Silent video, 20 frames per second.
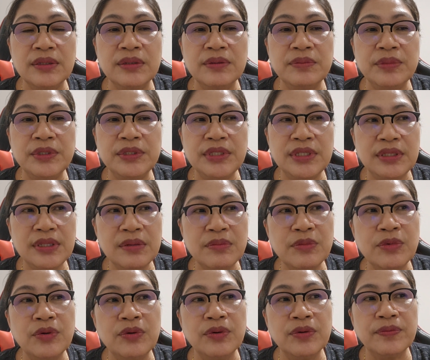bisita
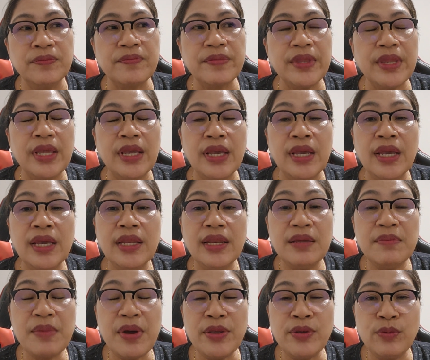mo, eh
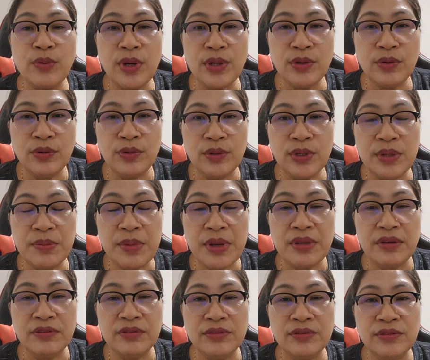lima yung ano, lima
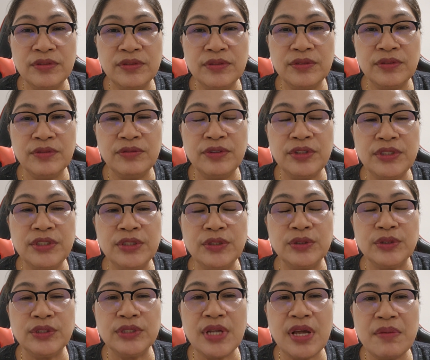yung
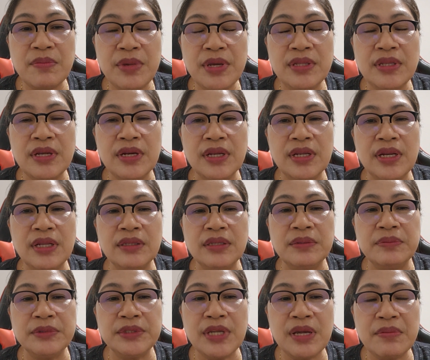visitors namin, na
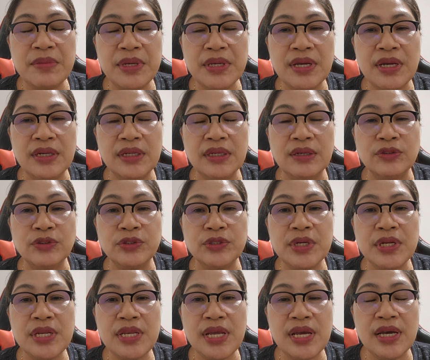relatives namin galing
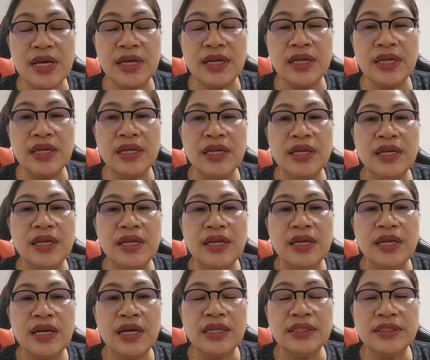Australia,
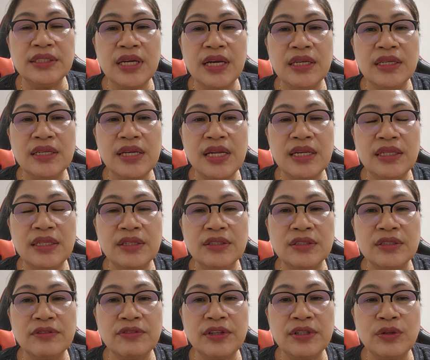at saka yung galing din
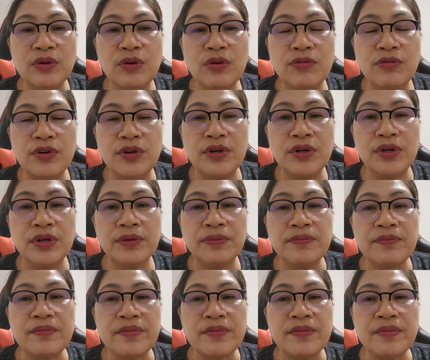sa Vancouver.